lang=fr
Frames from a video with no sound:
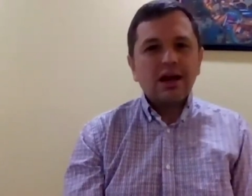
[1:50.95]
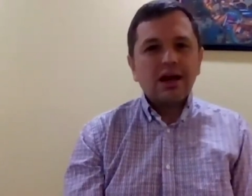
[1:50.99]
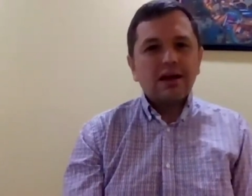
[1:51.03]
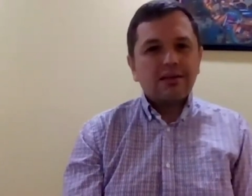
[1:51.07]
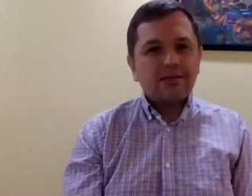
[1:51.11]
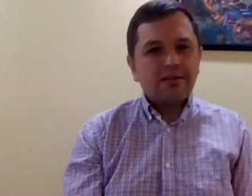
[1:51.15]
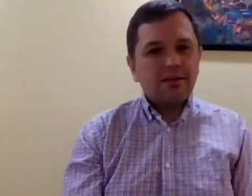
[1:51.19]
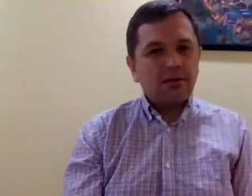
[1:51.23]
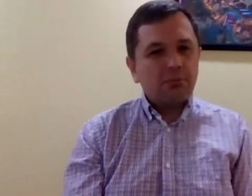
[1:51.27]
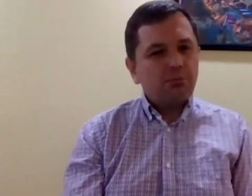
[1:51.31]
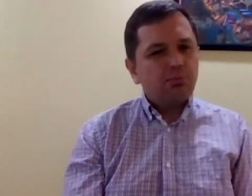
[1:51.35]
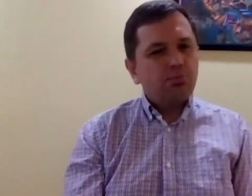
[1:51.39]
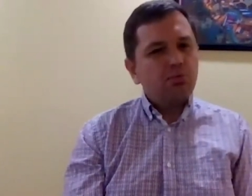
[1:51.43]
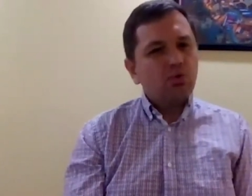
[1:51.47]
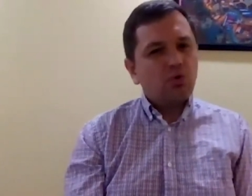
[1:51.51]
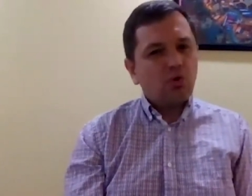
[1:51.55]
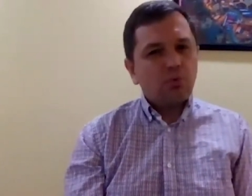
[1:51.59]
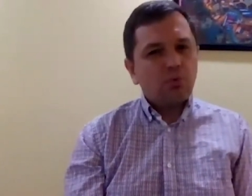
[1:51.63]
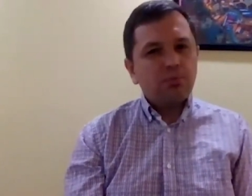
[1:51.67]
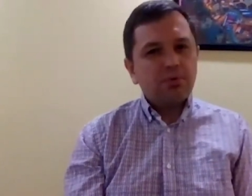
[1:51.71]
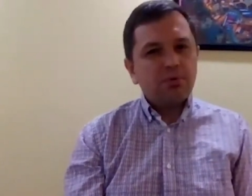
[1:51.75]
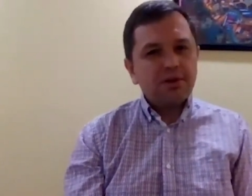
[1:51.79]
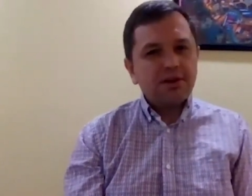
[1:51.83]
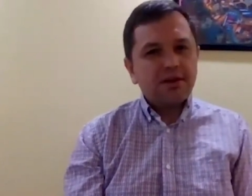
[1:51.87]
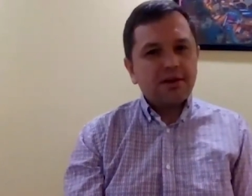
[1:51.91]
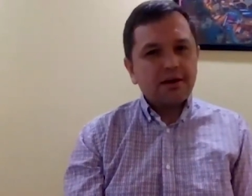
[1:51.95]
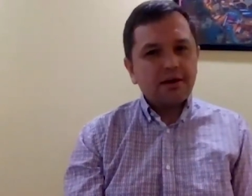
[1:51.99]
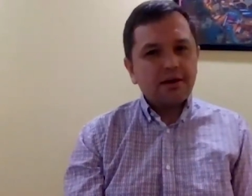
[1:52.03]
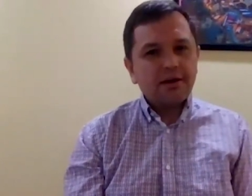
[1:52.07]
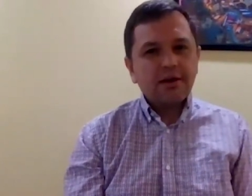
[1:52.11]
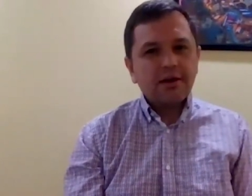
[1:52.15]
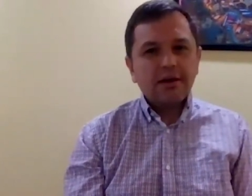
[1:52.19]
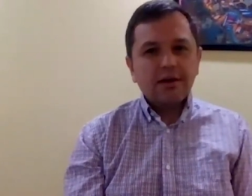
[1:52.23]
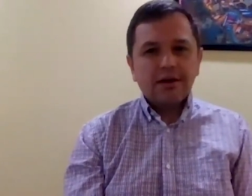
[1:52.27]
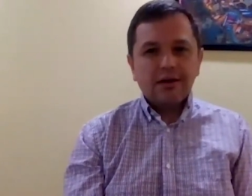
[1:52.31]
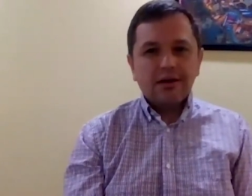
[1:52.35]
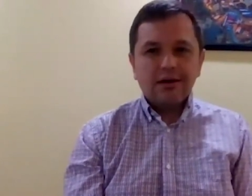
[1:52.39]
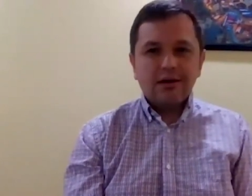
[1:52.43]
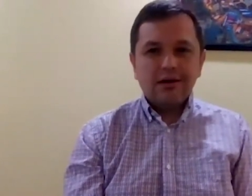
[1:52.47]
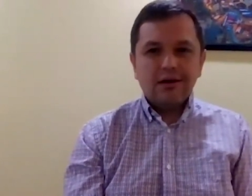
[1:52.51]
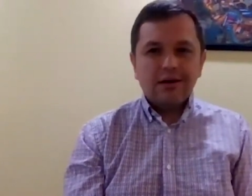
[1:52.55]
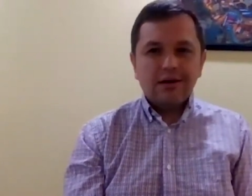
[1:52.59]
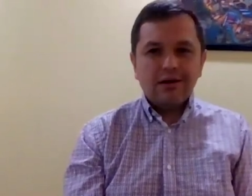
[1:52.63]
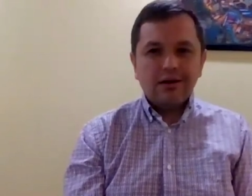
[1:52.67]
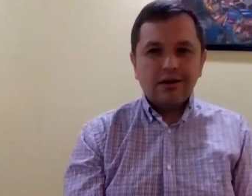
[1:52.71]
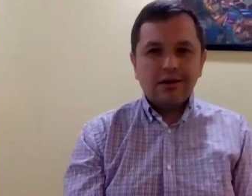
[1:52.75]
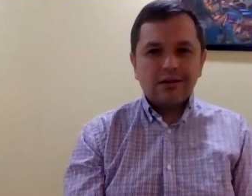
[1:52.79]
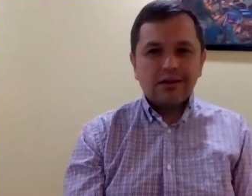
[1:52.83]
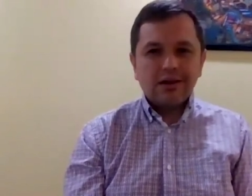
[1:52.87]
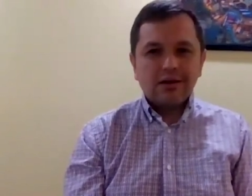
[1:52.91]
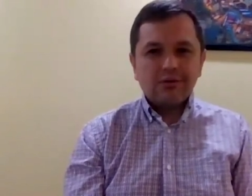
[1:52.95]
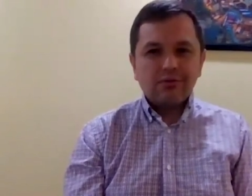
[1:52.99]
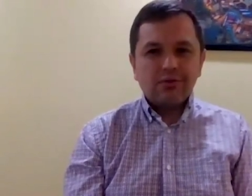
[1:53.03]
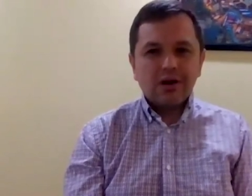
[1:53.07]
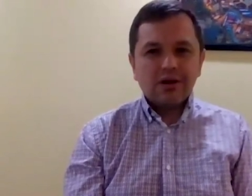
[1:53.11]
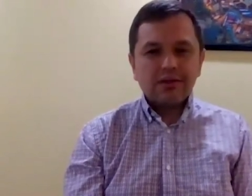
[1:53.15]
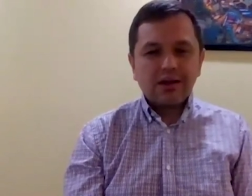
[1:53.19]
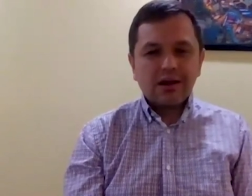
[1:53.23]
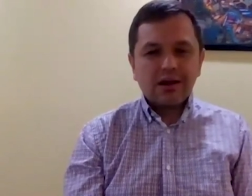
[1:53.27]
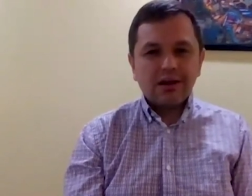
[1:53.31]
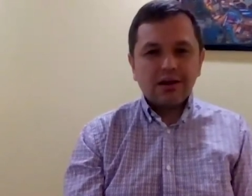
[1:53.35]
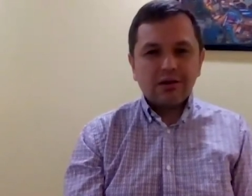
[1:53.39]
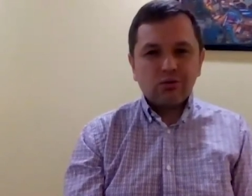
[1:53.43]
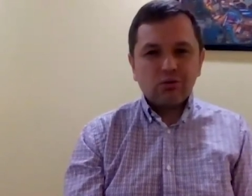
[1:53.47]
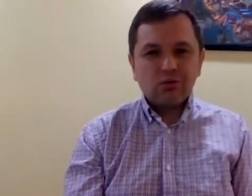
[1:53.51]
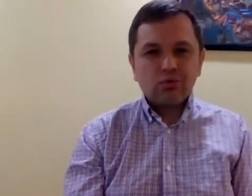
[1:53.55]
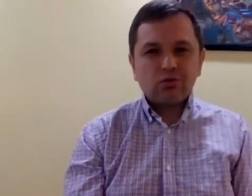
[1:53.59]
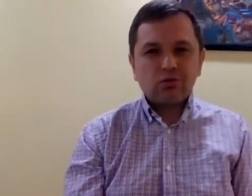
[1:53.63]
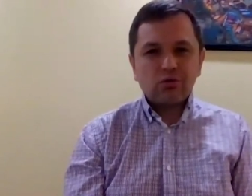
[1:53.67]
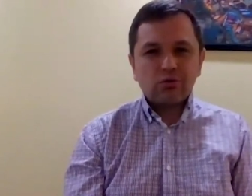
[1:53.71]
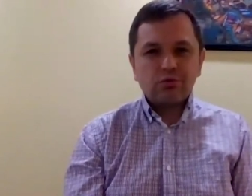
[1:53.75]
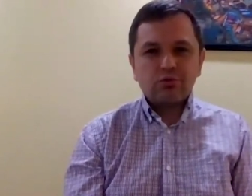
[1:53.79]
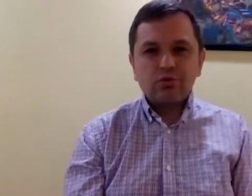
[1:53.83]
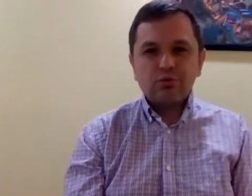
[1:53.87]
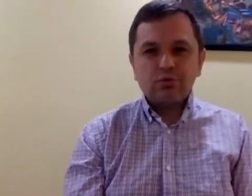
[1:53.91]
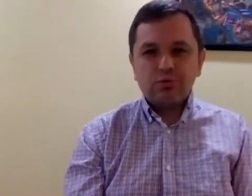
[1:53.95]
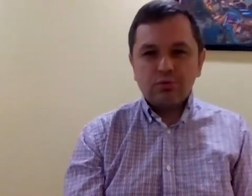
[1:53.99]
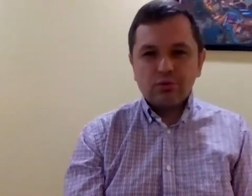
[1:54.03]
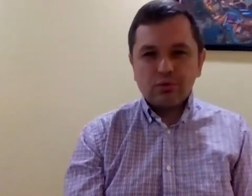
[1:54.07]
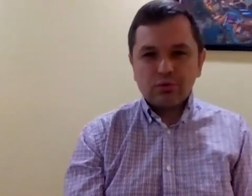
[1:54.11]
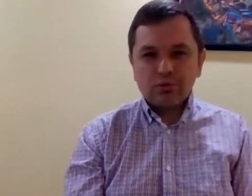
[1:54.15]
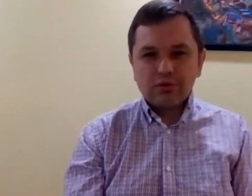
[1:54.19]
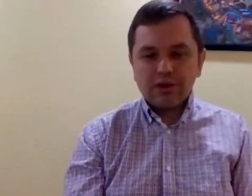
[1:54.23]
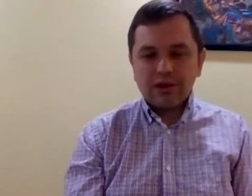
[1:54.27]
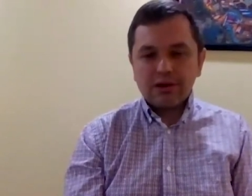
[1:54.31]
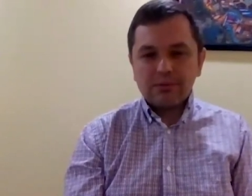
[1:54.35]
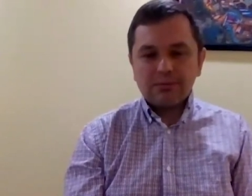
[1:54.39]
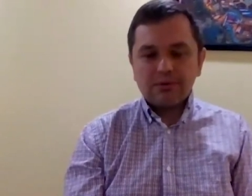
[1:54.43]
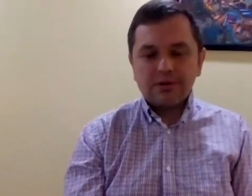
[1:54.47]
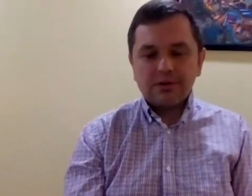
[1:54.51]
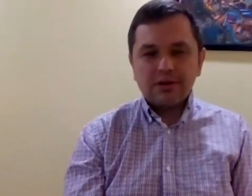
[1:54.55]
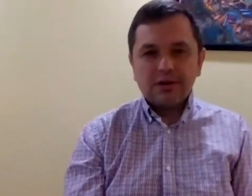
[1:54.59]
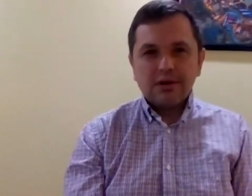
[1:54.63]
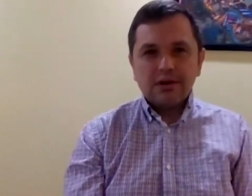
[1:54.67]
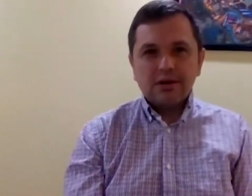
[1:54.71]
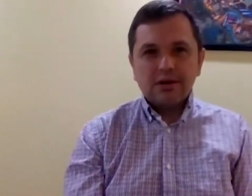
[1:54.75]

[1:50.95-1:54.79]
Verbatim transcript: C'est plus compliqué euh, d'avoir des relations sur du plus long terme.